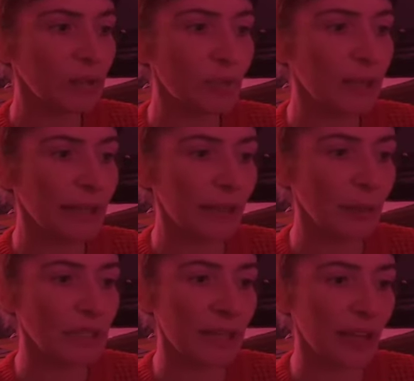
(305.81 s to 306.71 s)
cadres
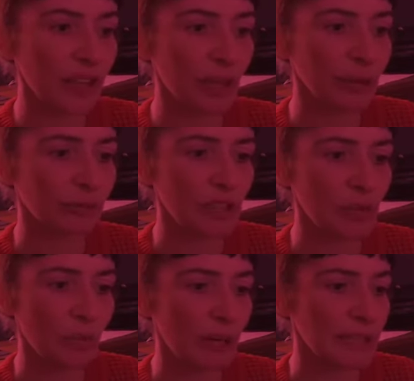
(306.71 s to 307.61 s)
s'élargirent de façon
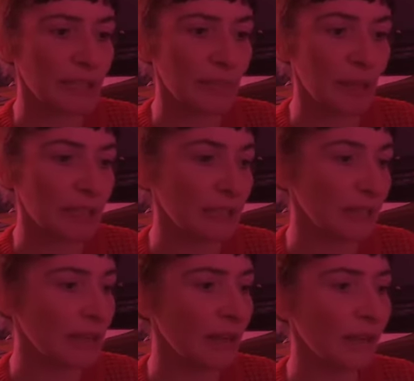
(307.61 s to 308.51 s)
à laisser passer
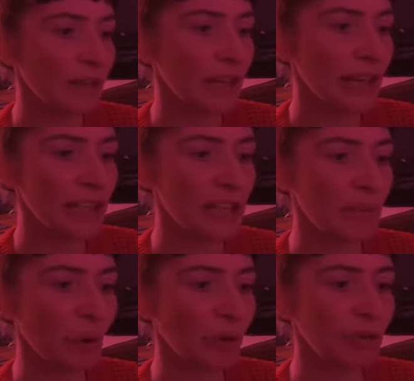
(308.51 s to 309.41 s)

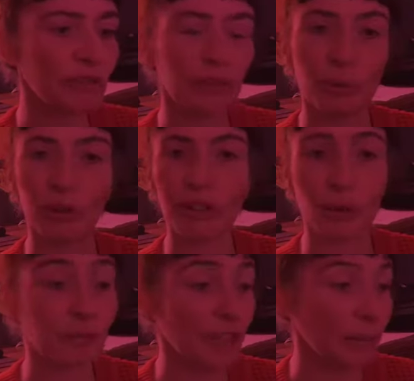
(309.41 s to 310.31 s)
aisément les figures qu'ils
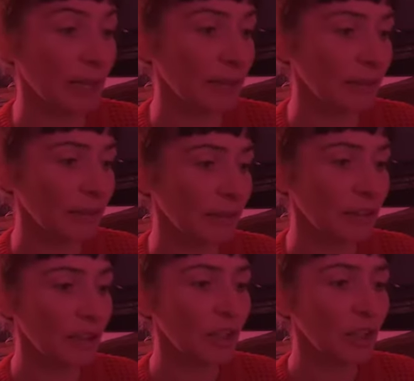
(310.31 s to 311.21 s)
renfermaient.
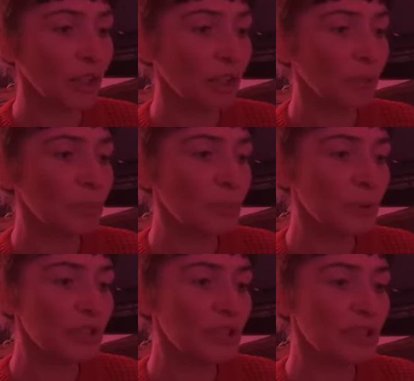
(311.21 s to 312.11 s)

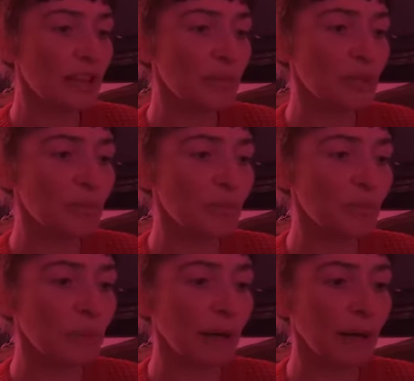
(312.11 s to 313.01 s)
Petits abbés
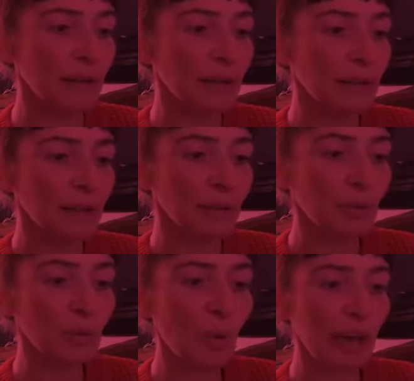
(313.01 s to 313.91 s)
poupins,
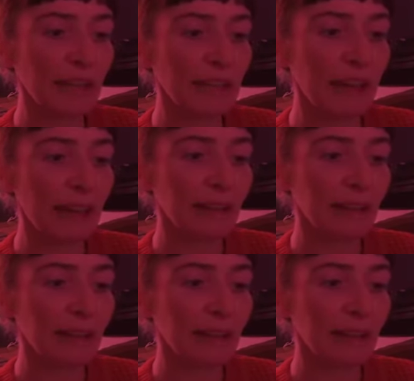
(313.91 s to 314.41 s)
douairières,